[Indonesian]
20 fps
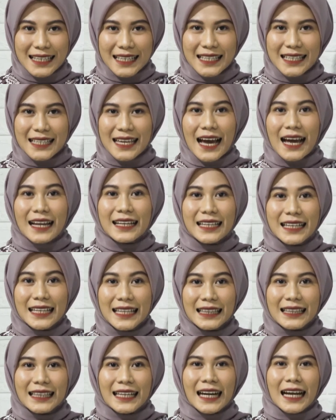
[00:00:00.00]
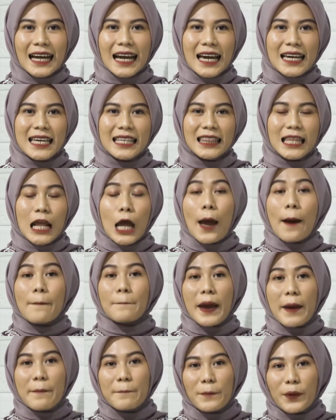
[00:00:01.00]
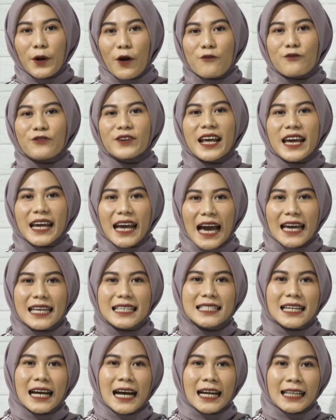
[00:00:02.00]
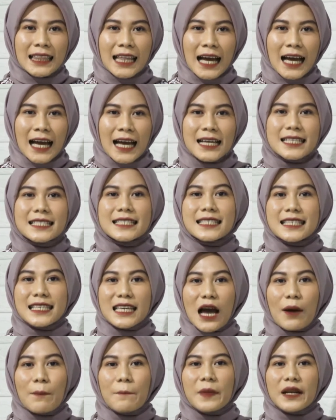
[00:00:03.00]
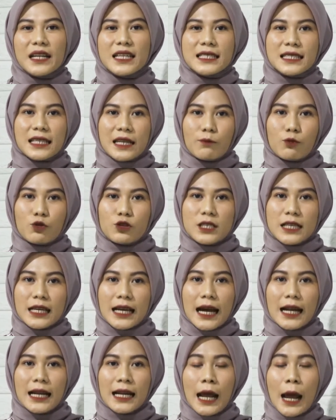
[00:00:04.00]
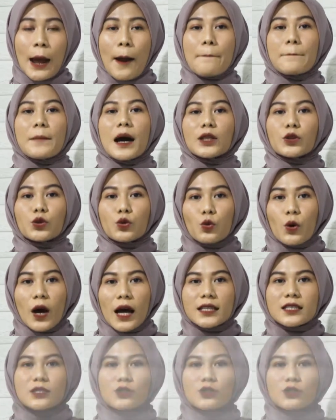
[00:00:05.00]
ini yakni terkait Pemprov DKI Jakarta siap mendistribusikan bantuan